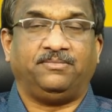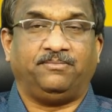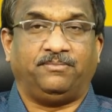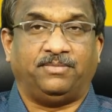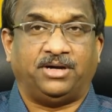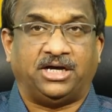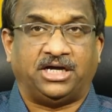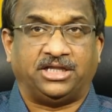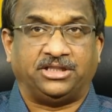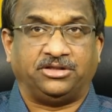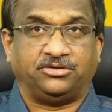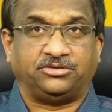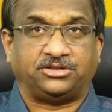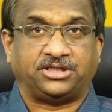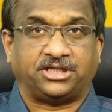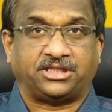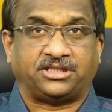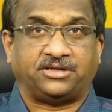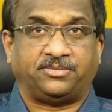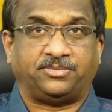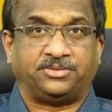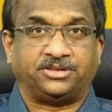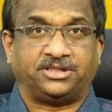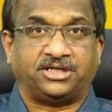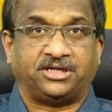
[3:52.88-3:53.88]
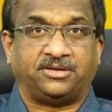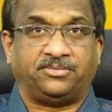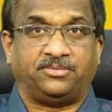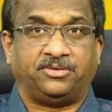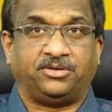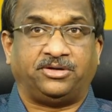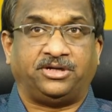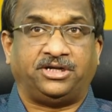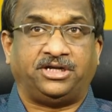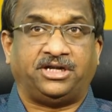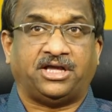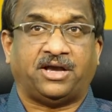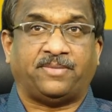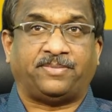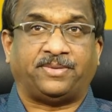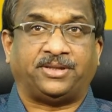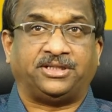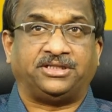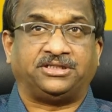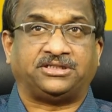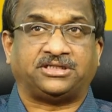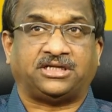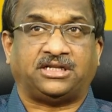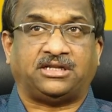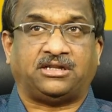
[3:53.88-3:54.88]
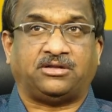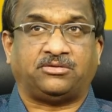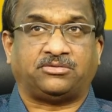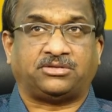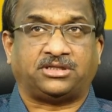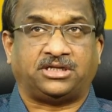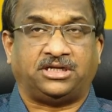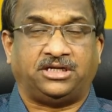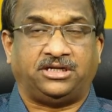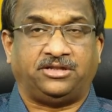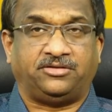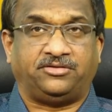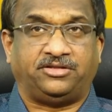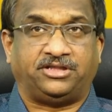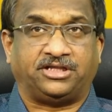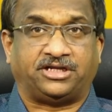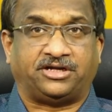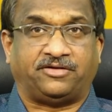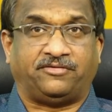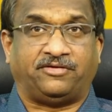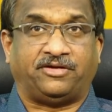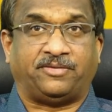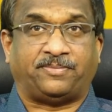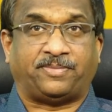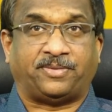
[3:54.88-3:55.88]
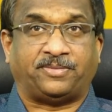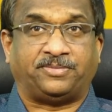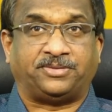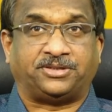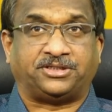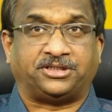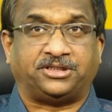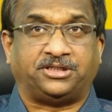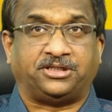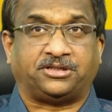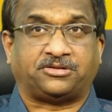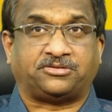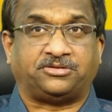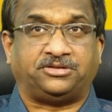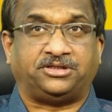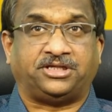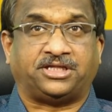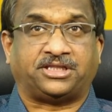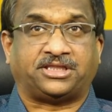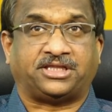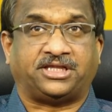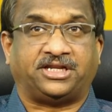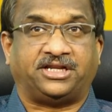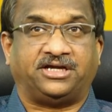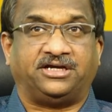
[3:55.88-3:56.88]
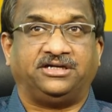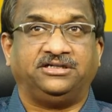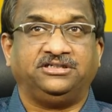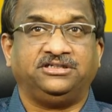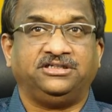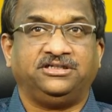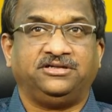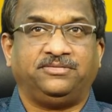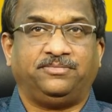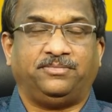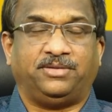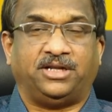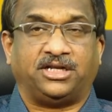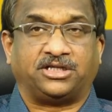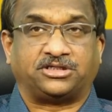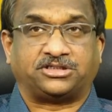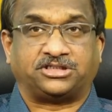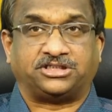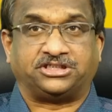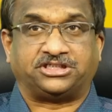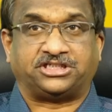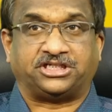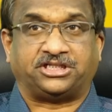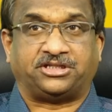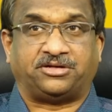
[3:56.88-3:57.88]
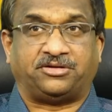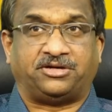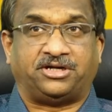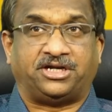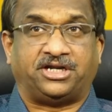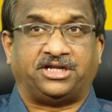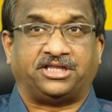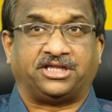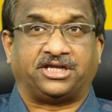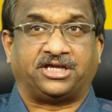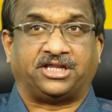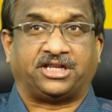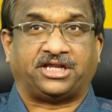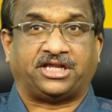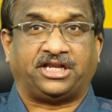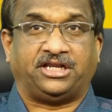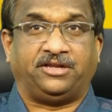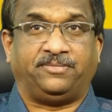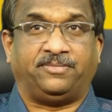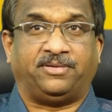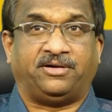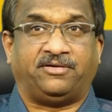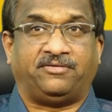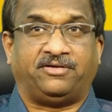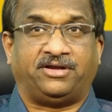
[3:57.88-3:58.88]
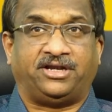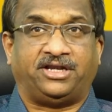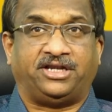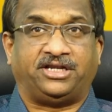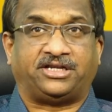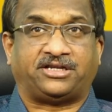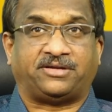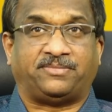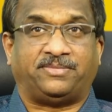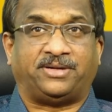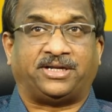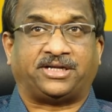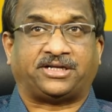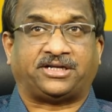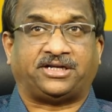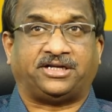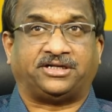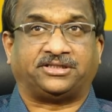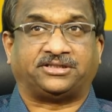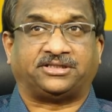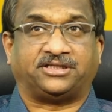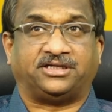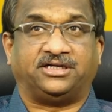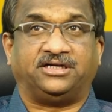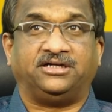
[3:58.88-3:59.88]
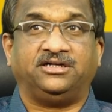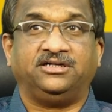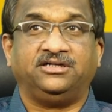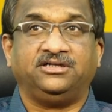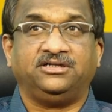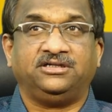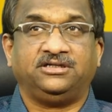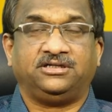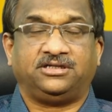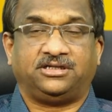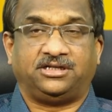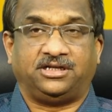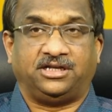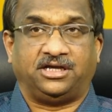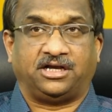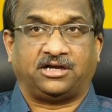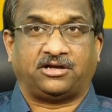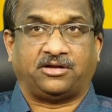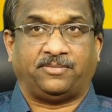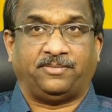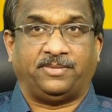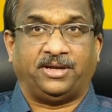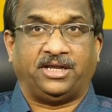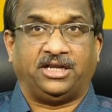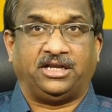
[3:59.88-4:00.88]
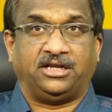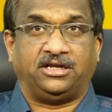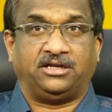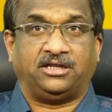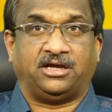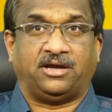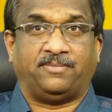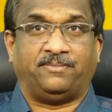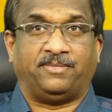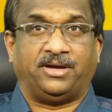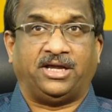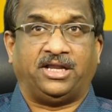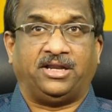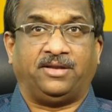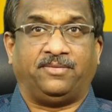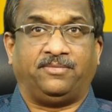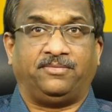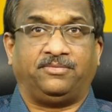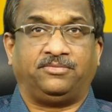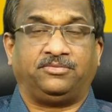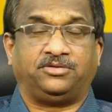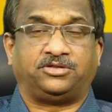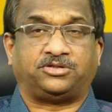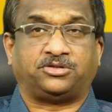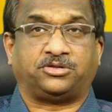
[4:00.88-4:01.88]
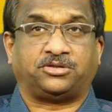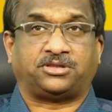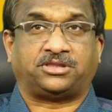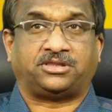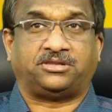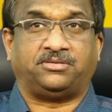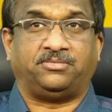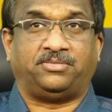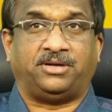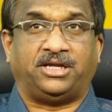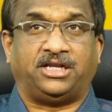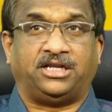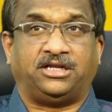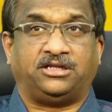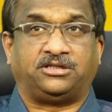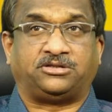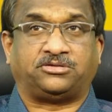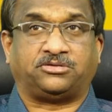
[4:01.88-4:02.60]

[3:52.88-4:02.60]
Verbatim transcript: మాధవ్ చేసినప్పుడు జగన్మోహన్ రెడ్డి ఆపాదించాల్సిన అవసరం లేదు ఎందుకంటే వాళ్ళ పర్మిషన్ తీసుకొని చేశారా బాలకృష్ణ చంద్రబాబు నాయుడు దగ్గరికి వెళ్ళి బాబా నేను ఇట్లా మాట్లాడతా నాకు మహిళలు అమ్మాయిలు చూస్తే మహిళలు